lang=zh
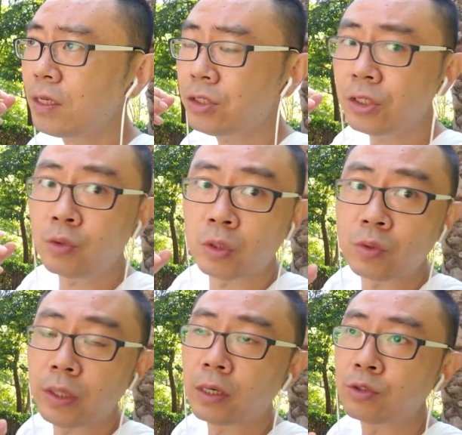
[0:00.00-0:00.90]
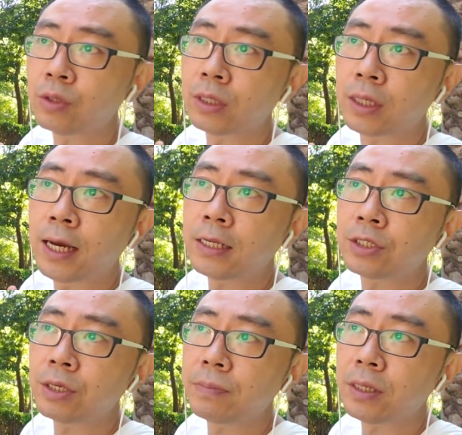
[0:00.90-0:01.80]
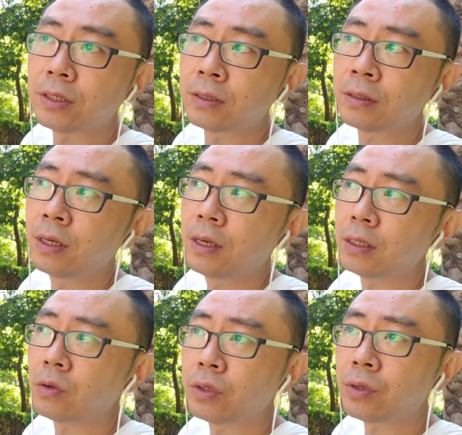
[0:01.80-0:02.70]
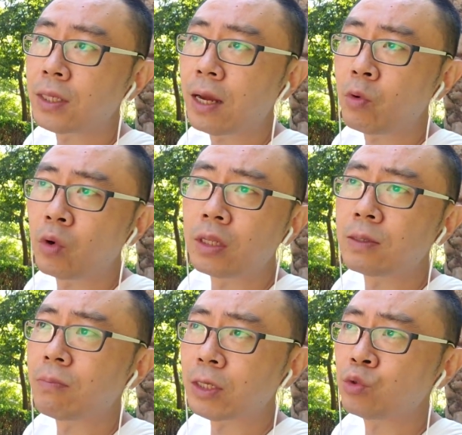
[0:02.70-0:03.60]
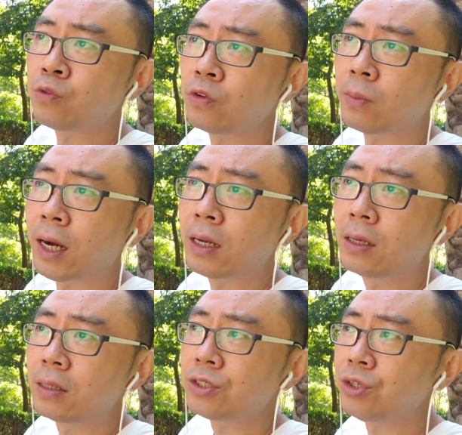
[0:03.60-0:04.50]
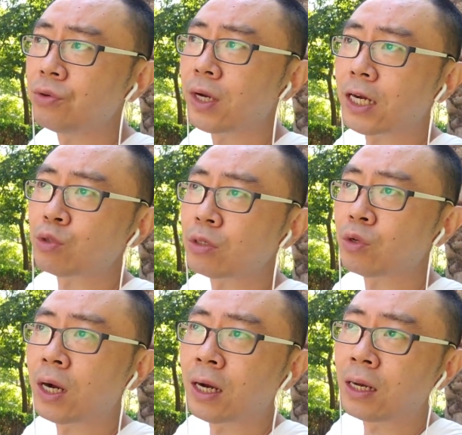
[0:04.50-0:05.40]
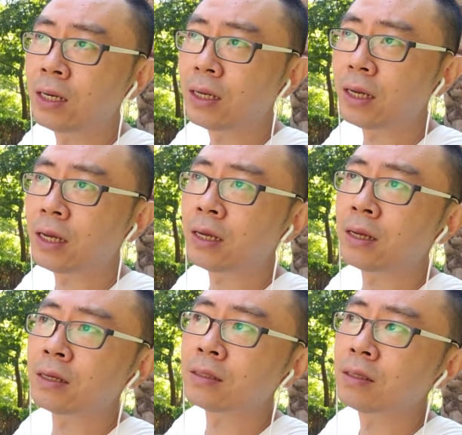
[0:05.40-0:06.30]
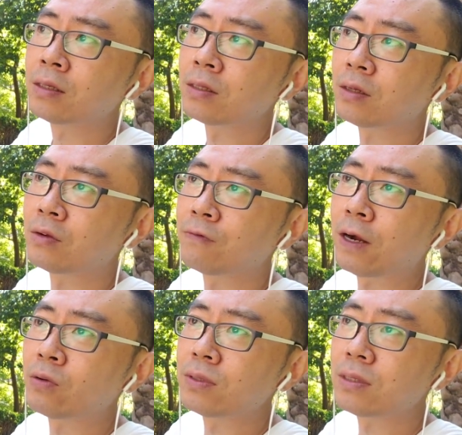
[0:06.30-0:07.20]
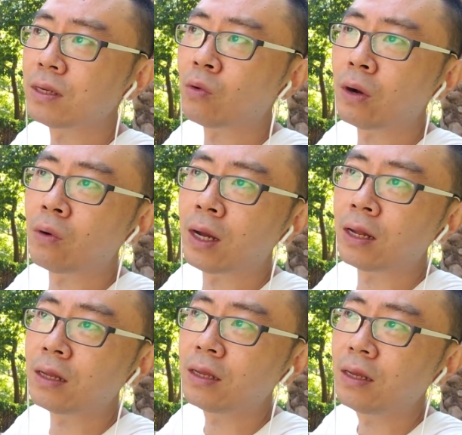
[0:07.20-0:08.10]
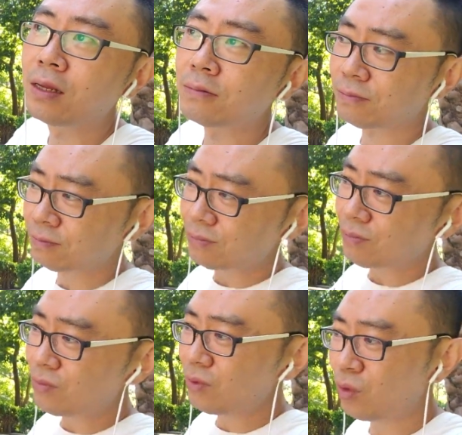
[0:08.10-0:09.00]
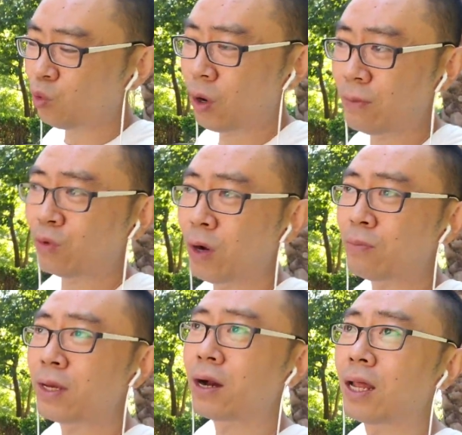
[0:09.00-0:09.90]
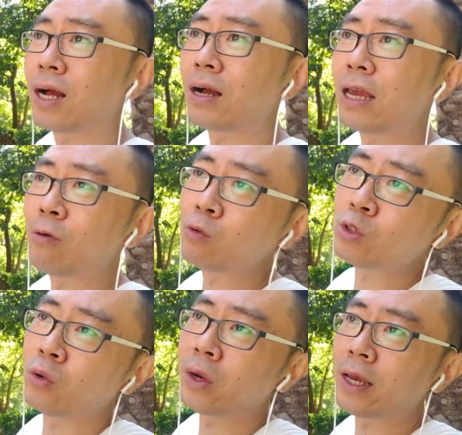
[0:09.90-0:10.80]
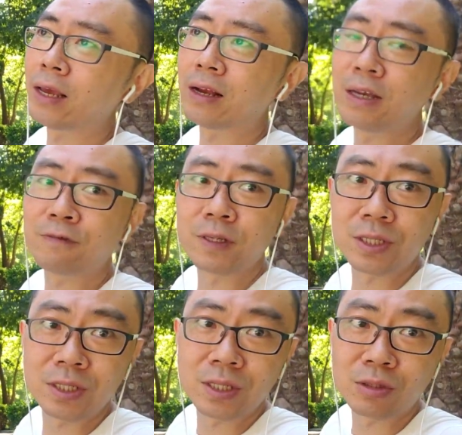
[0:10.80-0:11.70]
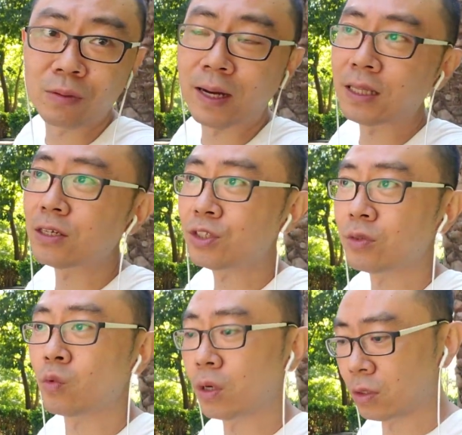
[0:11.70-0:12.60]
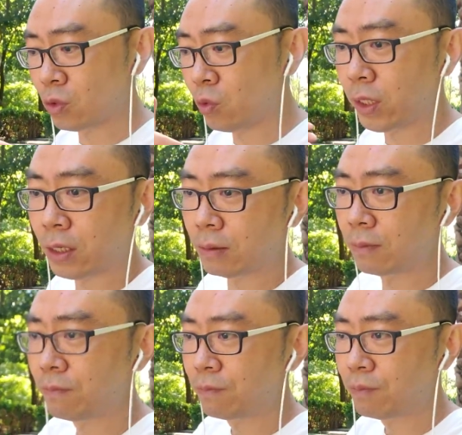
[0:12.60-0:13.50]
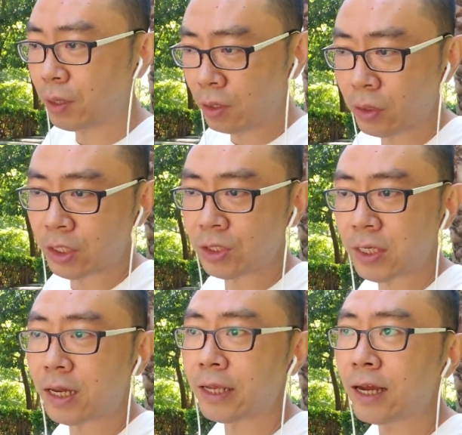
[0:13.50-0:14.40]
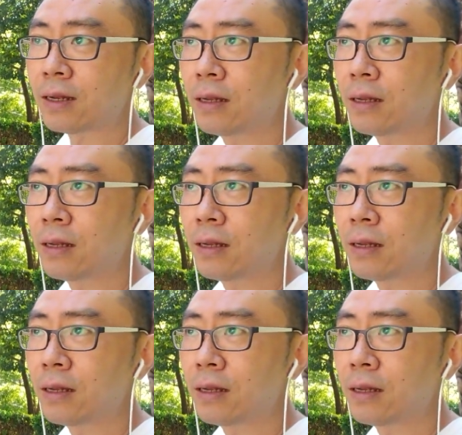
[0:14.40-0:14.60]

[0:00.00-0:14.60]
这是我重点要说的。你看你身边的人，你会觉得他们过得蛮舒服的嘛？信用卡刷刷，哎，发工资了还还，还还不了了也无所谓，可以分期，对吧？当时我周围的朋友也是这样的呀，